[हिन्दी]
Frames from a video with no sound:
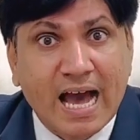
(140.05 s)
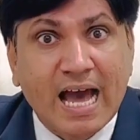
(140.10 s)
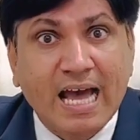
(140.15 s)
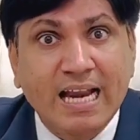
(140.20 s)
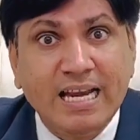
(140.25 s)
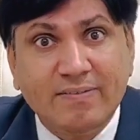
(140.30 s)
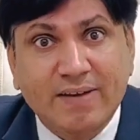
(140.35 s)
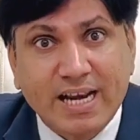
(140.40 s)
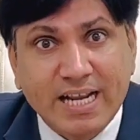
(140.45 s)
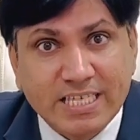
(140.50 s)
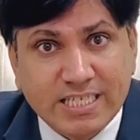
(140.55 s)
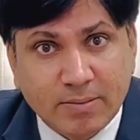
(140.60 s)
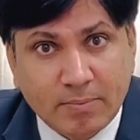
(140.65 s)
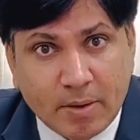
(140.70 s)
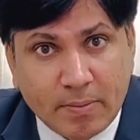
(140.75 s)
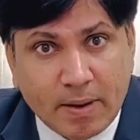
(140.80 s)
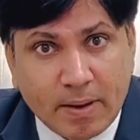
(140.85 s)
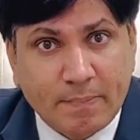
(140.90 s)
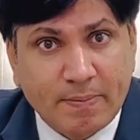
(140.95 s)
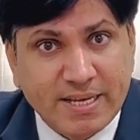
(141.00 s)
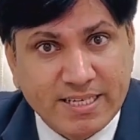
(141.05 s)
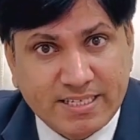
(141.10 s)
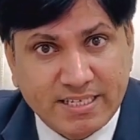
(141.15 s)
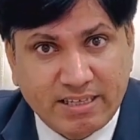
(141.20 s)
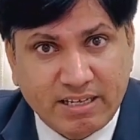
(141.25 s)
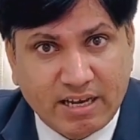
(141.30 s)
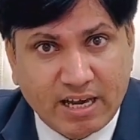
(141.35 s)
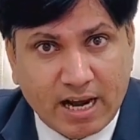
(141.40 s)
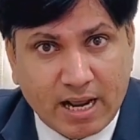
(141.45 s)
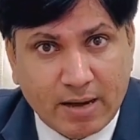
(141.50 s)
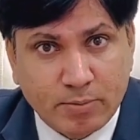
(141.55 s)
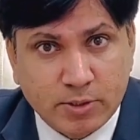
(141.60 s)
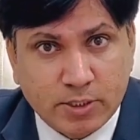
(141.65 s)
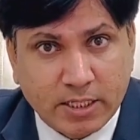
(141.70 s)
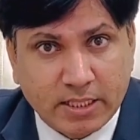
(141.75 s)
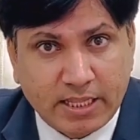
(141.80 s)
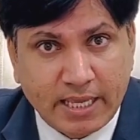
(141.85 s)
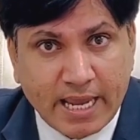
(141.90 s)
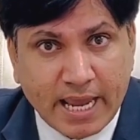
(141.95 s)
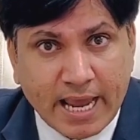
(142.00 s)
आने वाले समय में आपकी स्थिति खराब हो
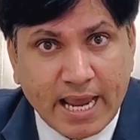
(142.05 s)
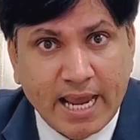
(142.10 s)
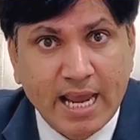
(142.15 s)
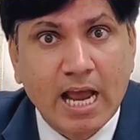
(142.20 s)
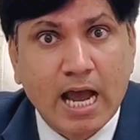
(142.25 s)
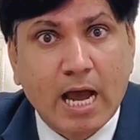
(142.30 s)
सकती है